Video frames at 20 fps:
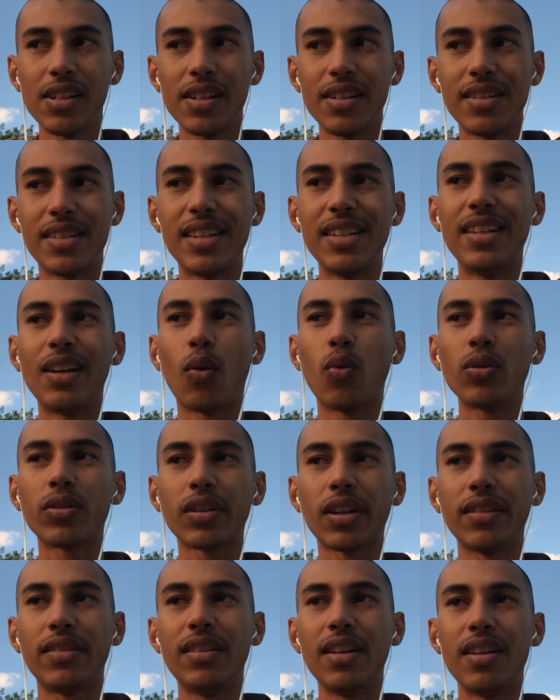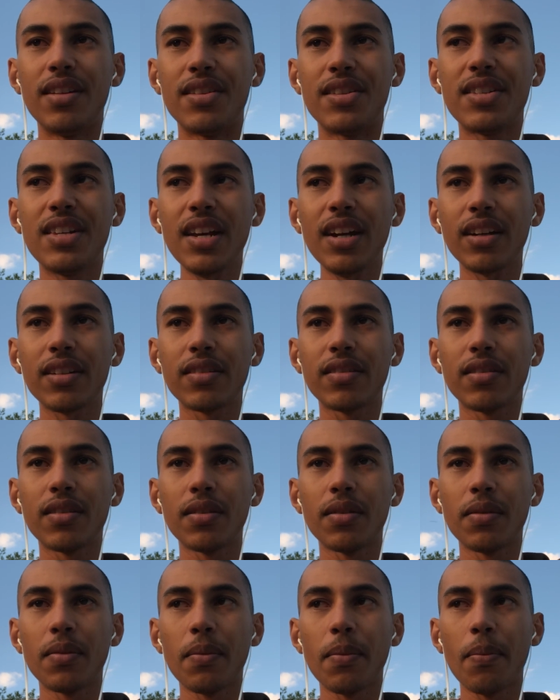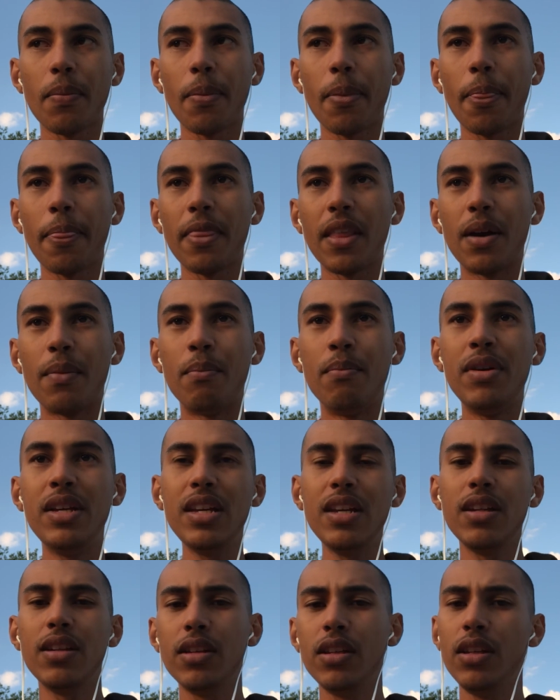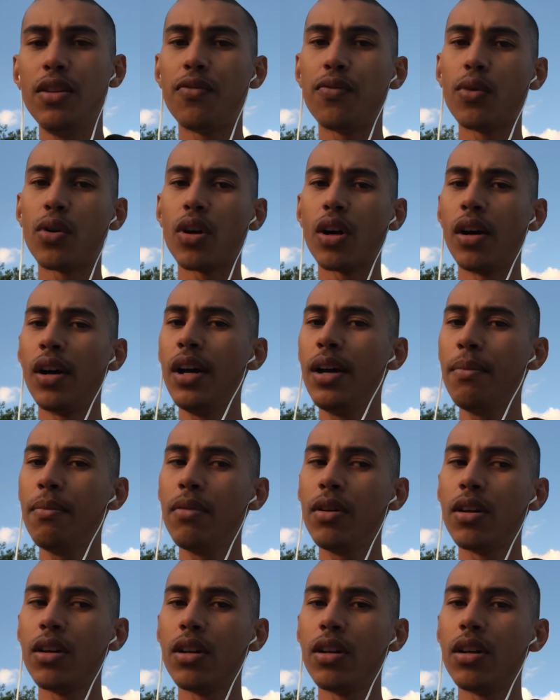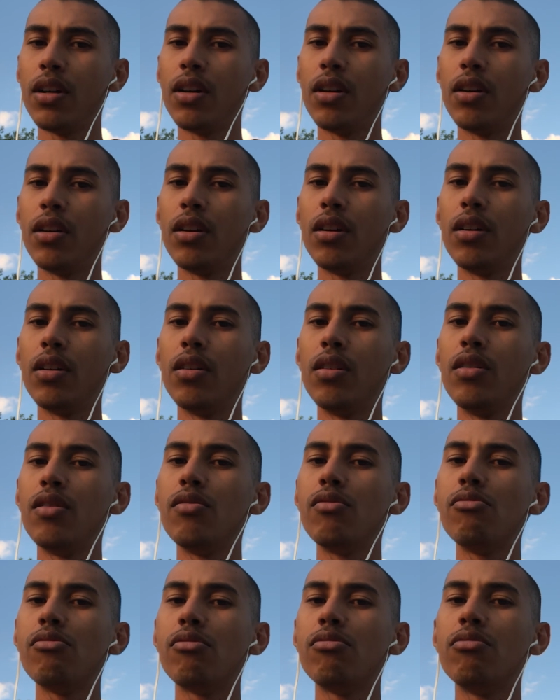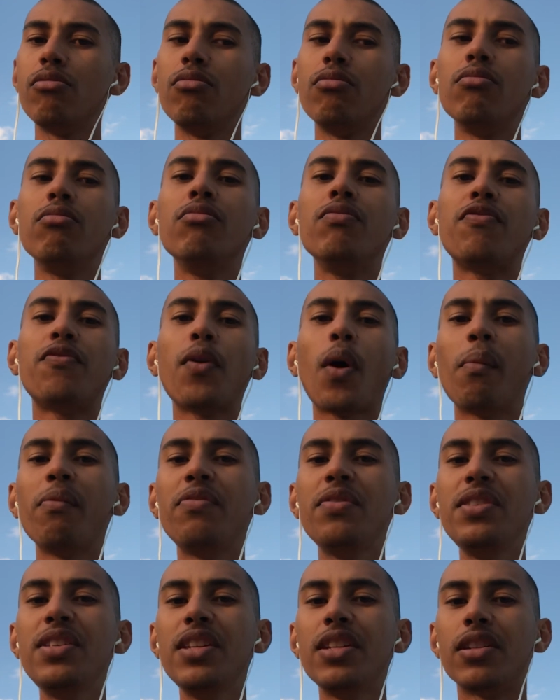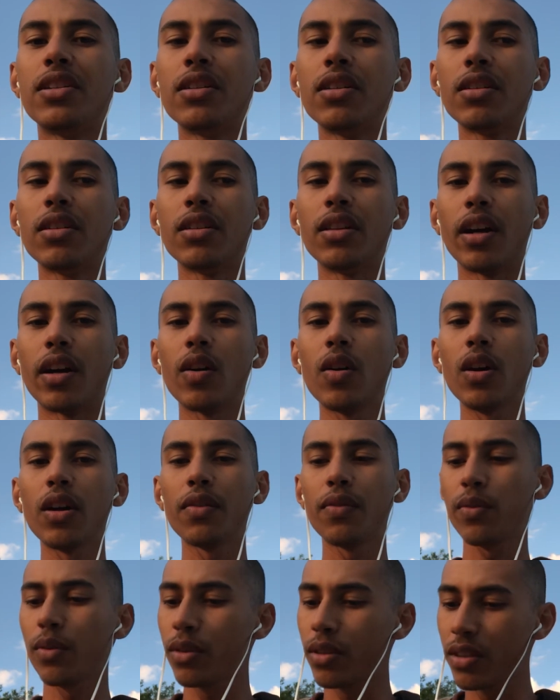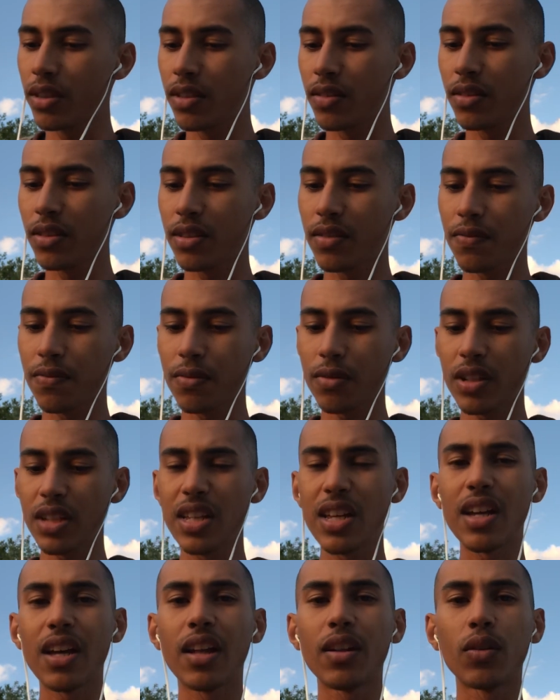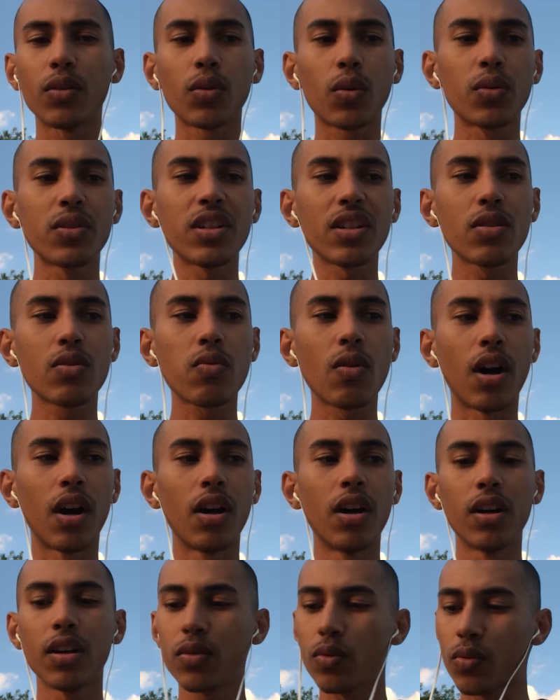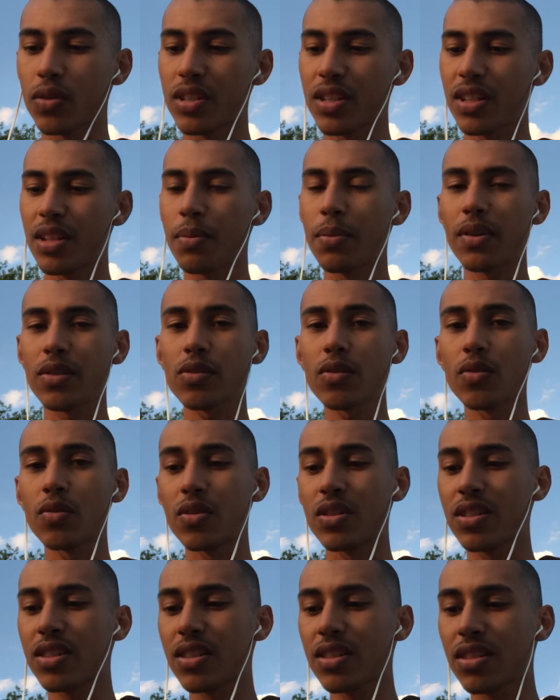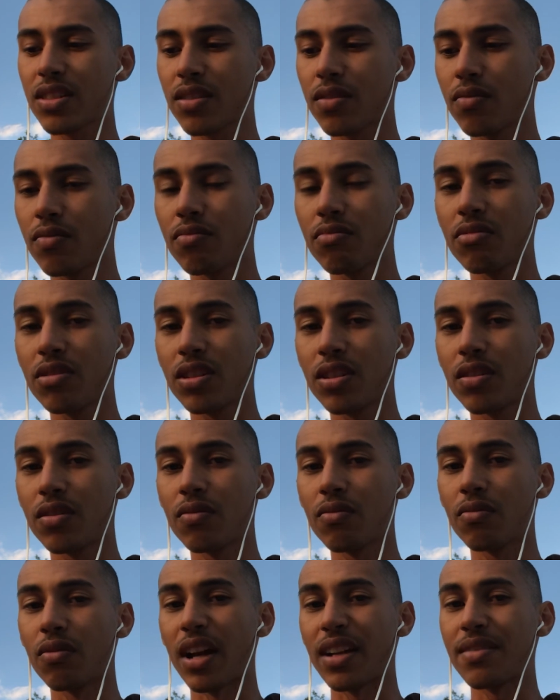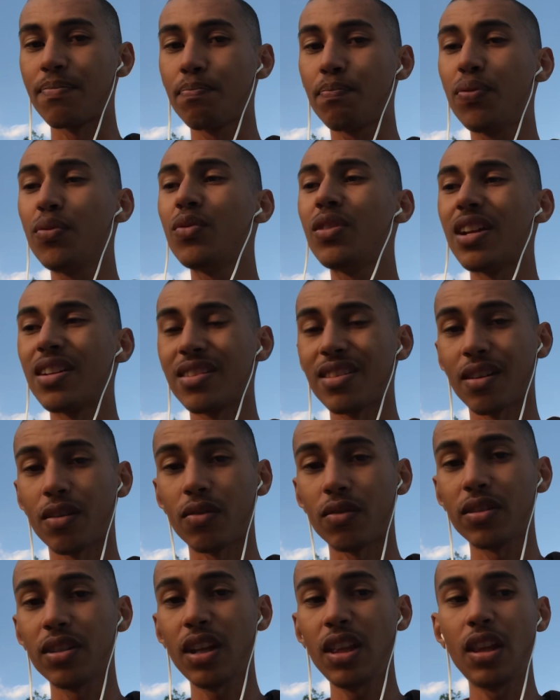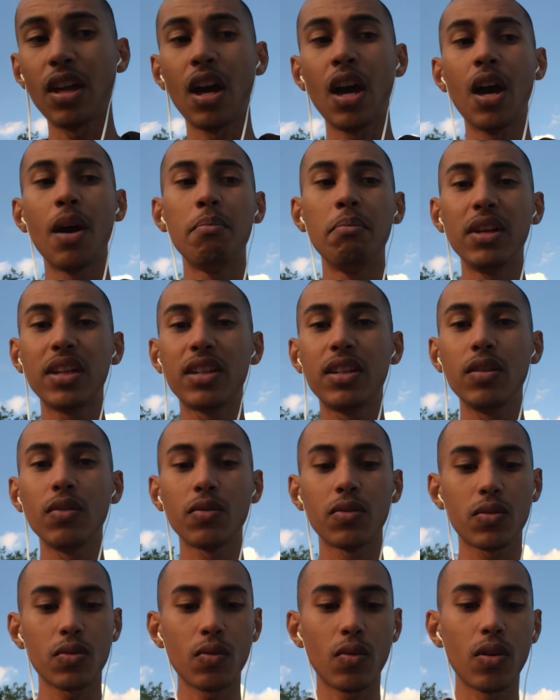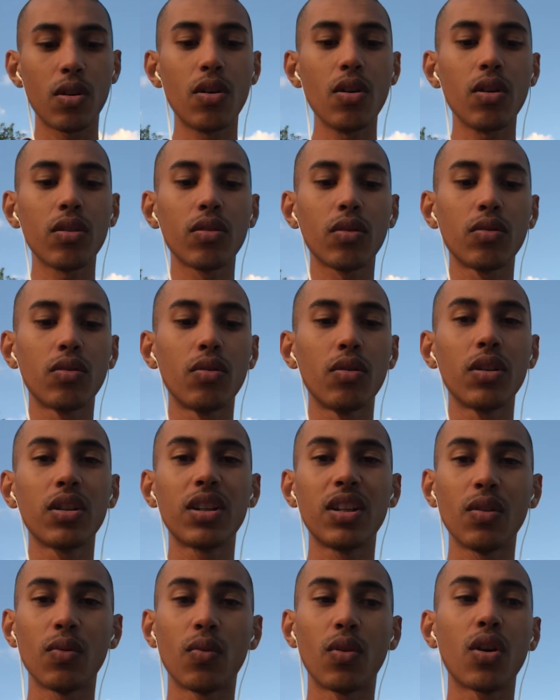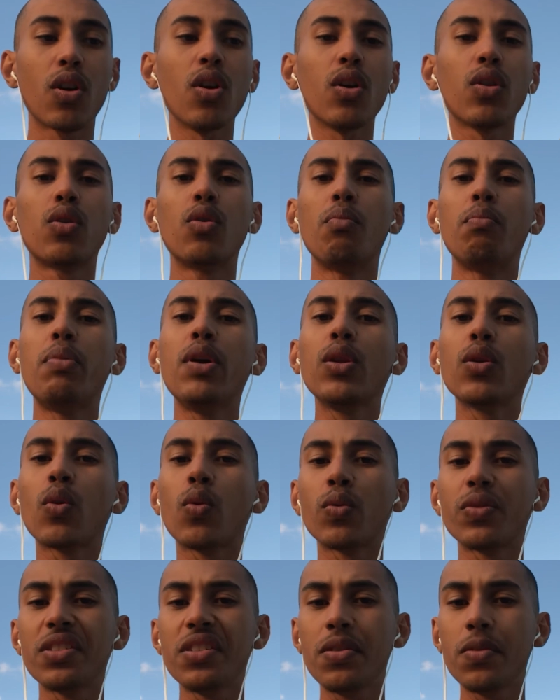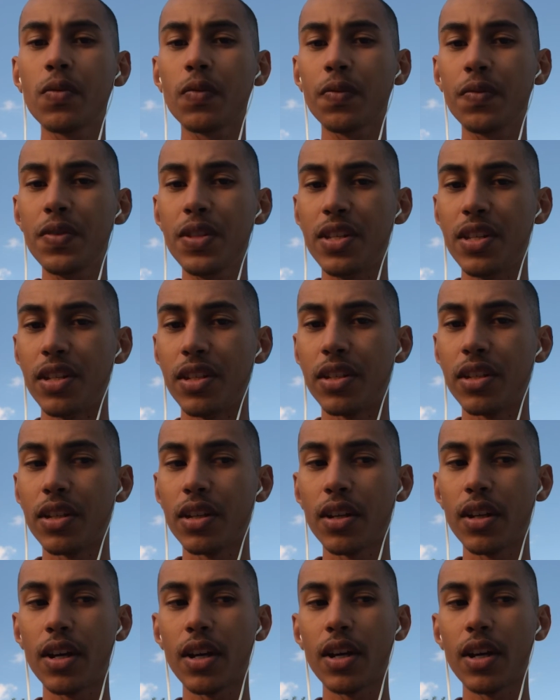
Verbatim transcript: c'est des retraités, certes, mais il faut quand même une forme physique, d'accord Il faut qu'il y ait un entretien de soi. Donc c'est des personnes de qui ont plus de la cinquantaine, mais qui, sont encore dans qui ont encore de bonnes conditions physiques.